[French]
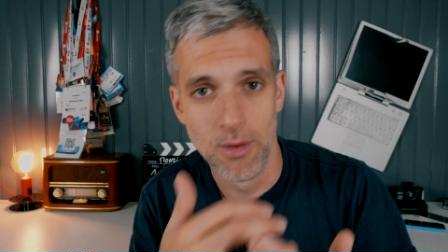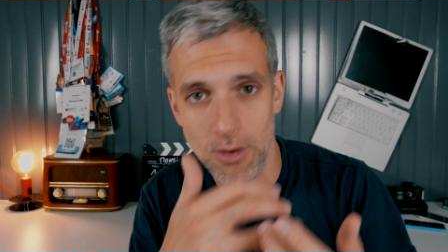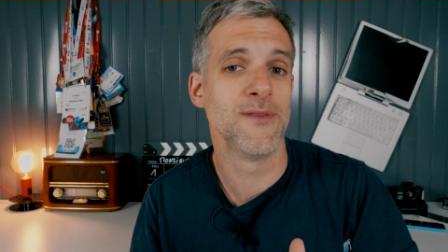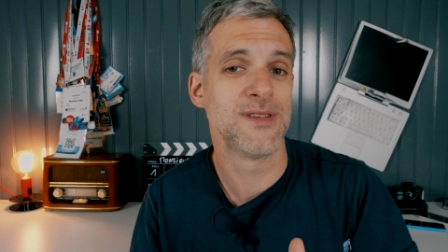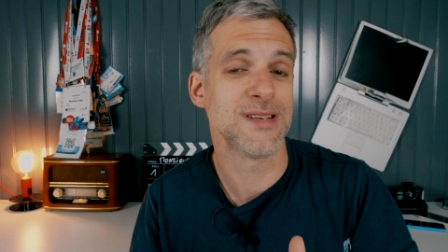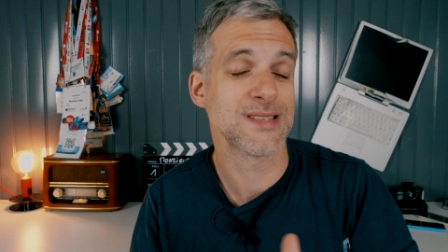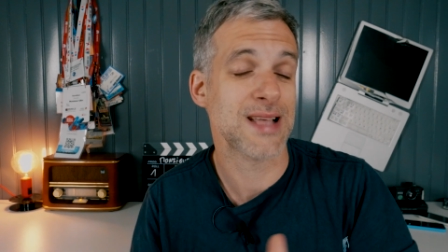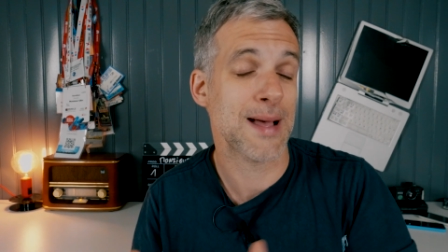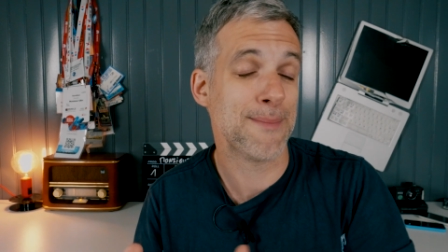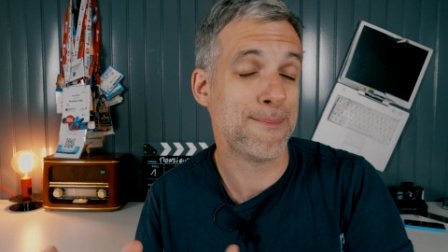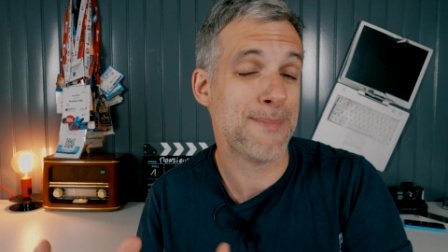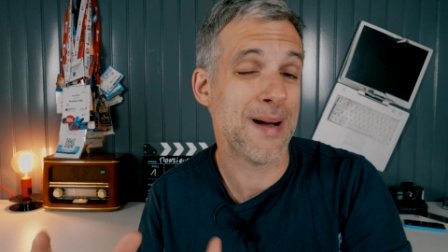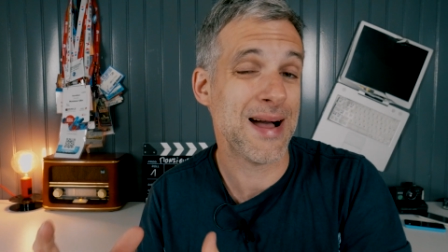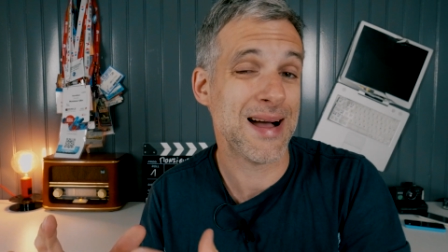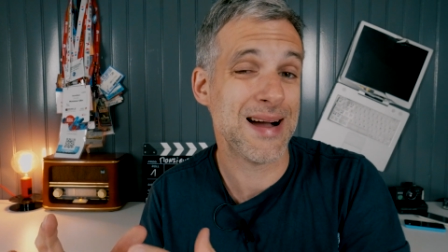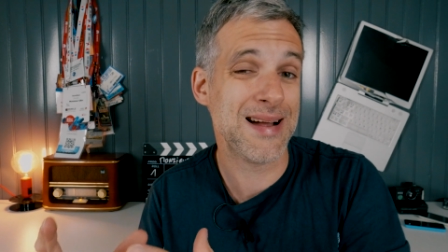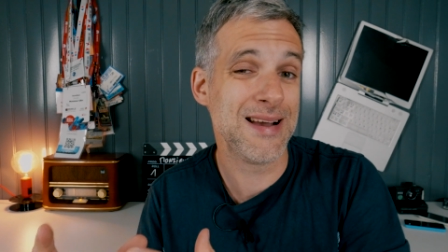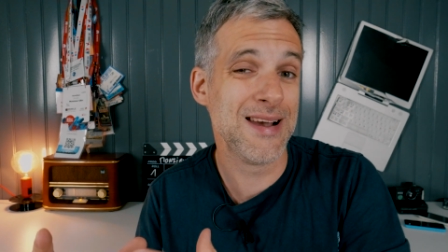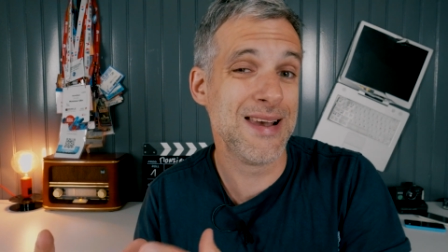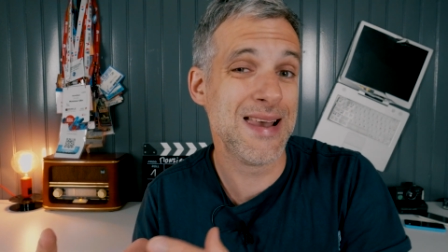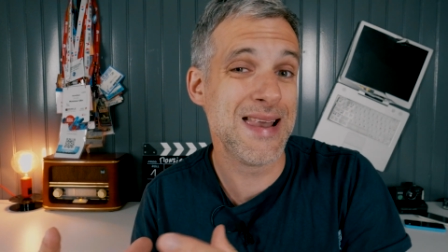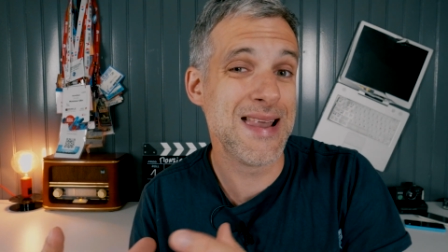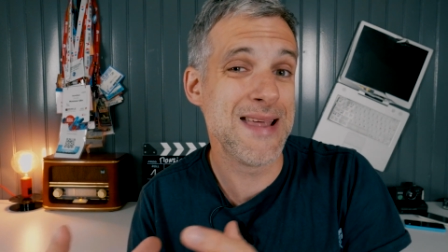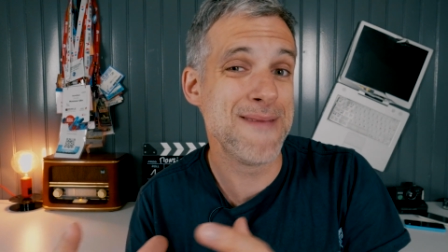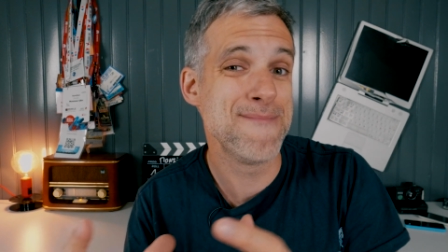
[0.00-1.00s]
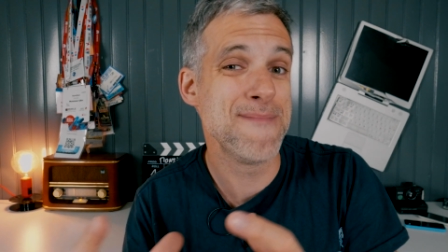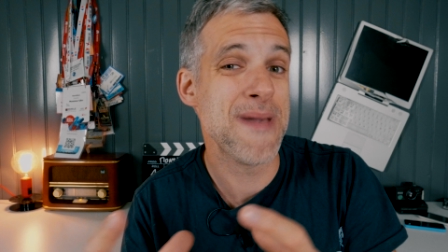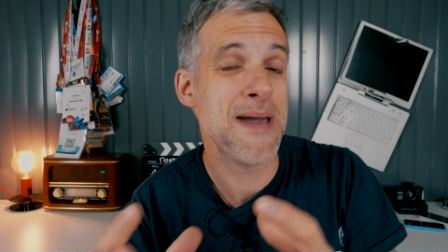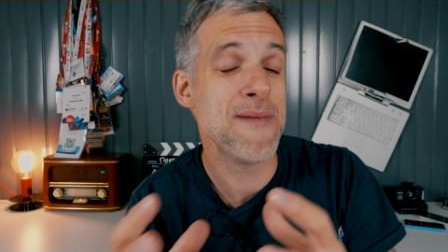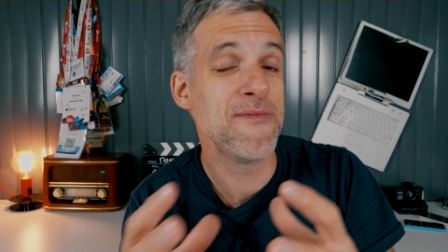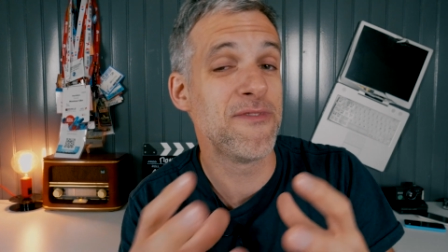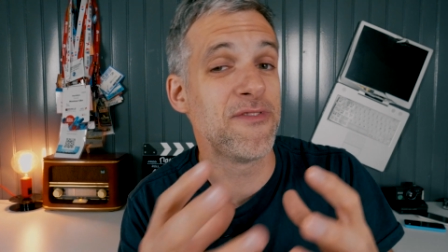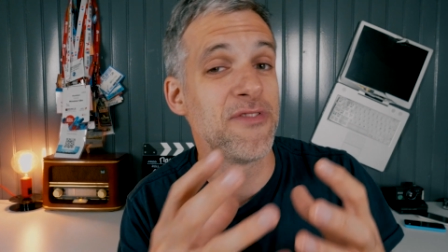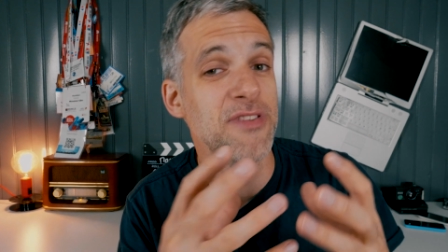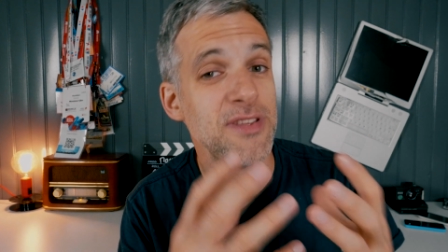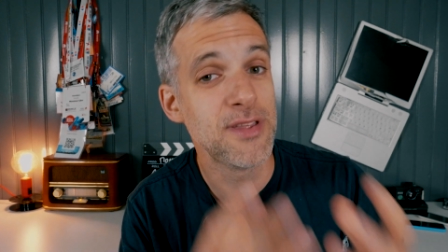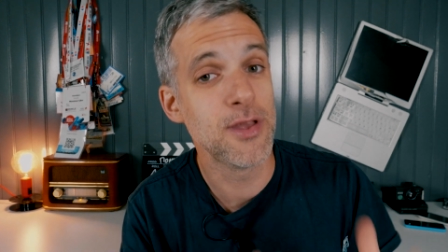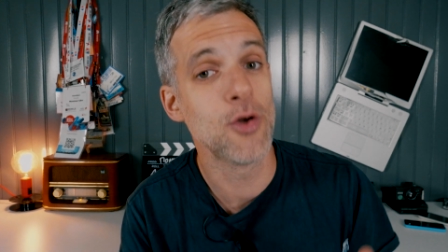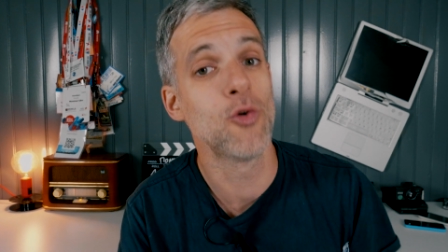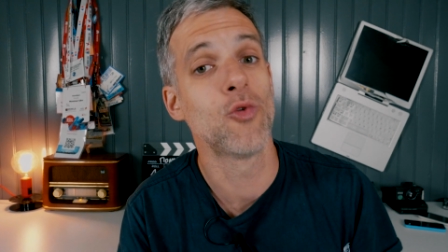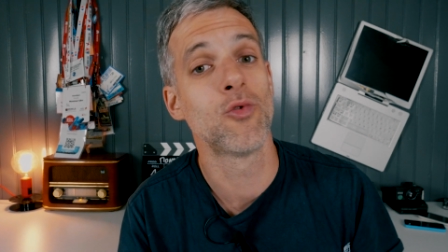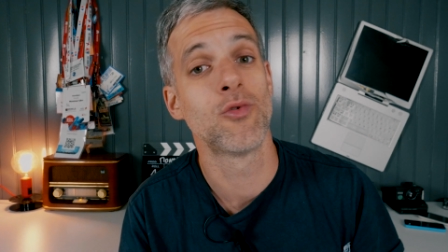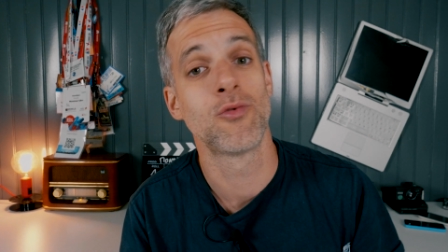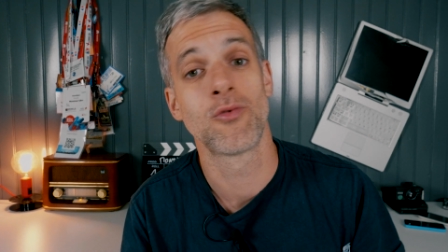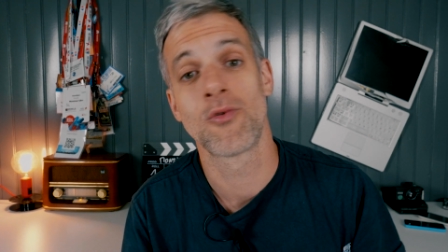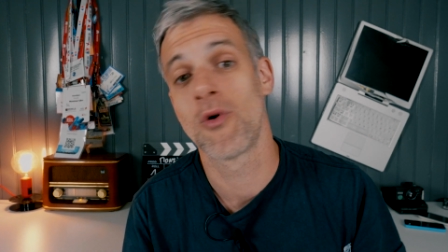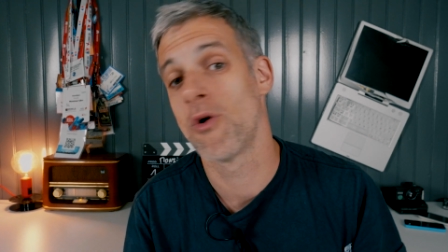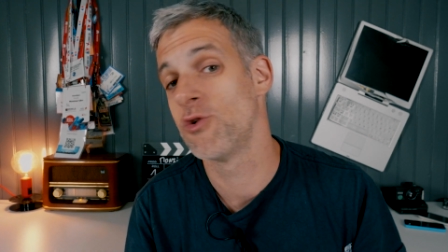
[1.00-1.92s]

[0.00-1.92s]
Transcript: Ça ne sera pas les mêmes vidéos